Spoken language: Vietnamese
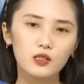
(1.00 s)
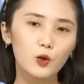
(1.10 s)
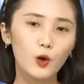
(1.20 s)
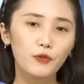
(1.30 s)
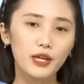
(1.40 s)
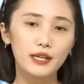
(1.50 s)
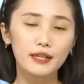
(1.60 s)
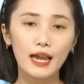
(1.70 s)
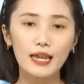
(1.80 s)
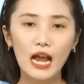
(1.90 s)
Thưa quý
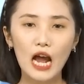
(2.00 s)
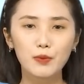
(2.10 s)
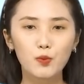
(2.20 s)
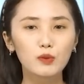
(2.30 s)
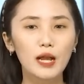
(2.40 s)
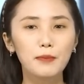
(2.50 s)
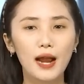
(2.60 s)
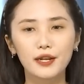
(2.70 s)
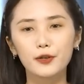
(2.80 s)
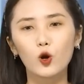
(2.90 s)
vị, ngày 21 tháng
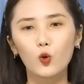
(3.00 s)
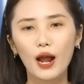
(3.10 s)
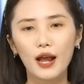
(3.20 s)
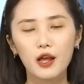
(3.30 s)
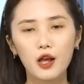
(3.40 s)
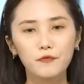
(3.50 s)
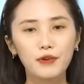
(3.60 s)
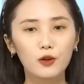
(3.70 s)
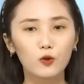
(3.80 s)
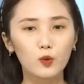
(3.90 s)
3 đã trôi qua
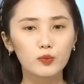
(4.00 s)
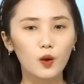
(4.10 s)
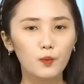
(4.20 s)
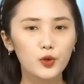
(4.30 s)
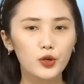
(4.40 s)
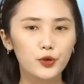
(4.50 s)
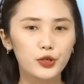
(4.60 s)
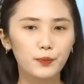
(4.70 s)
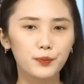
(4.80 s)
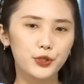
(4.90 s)
và cựu tổng thống Donald
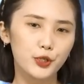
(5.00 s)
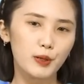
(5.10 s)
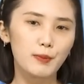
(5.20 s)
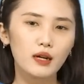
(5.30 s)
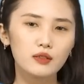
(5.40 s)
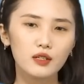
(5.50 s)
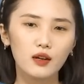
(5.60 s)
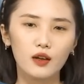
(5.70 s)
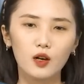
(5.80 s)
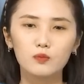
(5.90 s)
Trump chưa bị bắt như
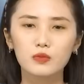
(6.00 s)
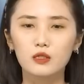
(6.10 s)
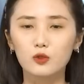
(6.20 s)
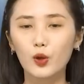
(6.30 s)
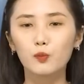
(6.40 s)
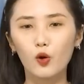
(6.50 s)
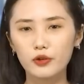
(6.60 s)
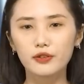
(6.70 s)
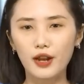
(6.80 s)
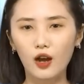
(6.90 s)
lời ông tự tuyên
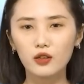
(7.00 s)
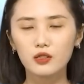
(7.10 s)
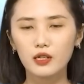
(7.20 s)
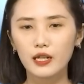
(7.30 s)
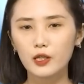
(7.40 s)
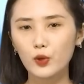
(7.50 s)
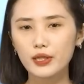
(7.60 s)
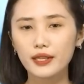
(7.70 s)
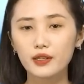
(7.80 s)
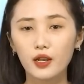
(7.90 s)
bố trước đó. Tuy
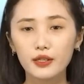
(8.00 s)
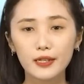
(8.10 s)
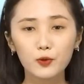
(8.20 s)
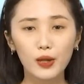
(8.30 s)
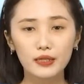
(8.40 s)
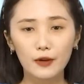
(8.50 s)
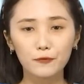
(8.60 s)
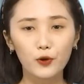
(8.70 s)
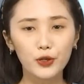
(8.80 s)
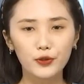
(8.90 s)
nhiên, chính quyền
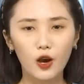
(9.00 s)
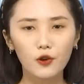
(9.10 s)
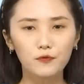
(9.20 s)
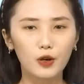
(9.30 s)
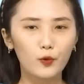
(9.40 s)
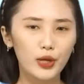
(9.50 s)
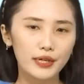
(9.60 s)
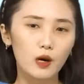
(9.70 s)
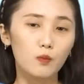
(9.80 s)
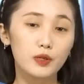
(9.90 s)
thành phố New York vẫn
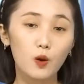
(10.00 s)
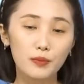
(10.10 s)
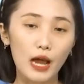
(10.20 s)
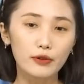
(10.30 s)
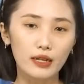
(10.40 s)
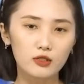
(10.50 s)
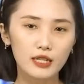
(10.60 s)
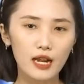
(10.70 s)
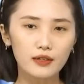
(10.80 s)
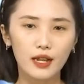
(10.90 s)
huy động đông đảo cảnh
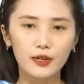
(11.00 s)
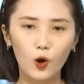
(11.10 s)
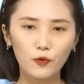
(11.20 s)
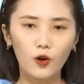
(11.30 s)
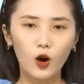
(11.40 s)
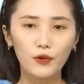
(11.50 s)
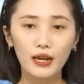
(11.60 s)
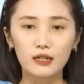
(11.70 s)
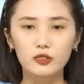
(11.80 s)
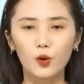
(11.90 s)
sát để đối phó với
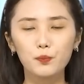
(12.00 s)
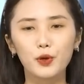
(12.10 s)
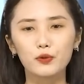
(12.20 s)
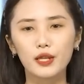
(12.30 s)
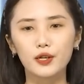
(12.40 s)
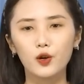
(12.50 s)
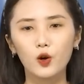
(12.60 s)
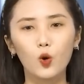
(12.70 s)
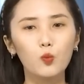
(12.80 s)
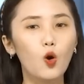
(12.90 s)
làn sóng biểu tình
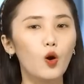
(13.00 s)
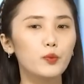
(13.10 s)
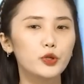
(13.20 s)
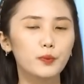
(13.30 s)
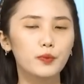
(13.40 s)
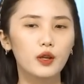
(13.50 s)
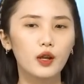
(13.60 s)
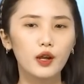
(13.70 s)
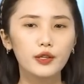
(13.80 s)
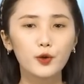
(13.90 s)
ủng hộ ông Trump.
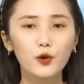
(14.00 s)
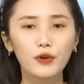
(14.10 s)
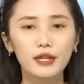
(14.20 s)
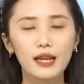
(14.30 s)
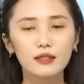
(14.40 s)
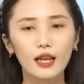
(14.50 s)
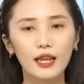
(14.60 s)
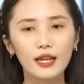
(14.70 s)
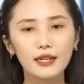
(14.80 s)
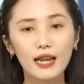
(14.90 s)
Như quý vị đang
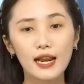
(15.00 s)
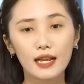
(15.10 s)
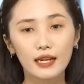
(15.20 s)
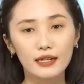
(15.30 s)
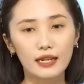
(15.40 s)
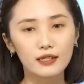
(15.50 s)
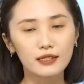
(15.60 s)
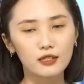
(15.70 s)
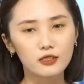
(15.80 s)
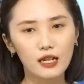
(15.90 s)
thấy, đây là hình ảnh
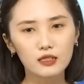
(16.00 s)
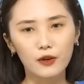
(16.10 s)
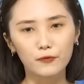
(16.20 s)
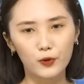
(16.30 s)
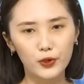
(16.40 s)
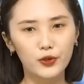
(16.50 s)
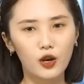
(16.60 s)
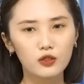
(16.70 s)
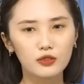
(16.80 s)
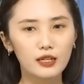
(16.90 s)
cảnh sát thành phố
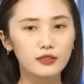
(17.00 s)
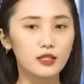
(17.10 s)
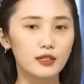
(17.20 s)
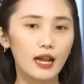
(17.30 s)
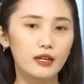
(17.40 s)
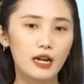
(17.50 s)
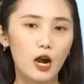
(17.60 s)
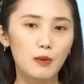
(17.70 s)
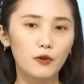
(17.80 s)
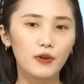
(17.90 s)
New York đang dựng hàng
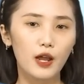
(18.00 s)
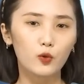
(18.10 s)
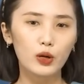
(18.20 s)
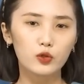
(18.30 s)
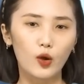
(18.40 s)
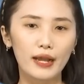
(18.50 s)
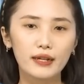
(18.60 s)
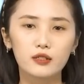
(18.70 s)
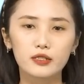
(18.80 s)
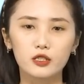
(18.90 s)
rào bảo vệ quanh tòa
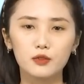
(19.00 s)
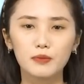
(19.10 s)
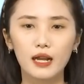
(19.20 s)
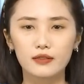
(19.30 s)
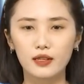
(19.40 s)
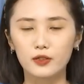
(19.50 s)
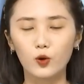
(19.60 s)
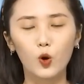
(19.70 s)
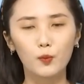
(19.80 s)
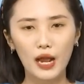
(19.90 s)
án hình sự Manhattan
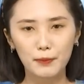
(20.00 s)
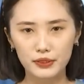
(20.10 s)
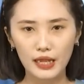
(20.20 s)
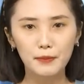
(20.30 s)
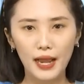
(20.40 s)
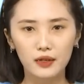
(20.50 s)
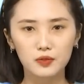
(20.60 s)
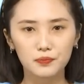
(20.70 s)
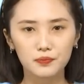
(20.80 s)
hôm 20 tháng 3.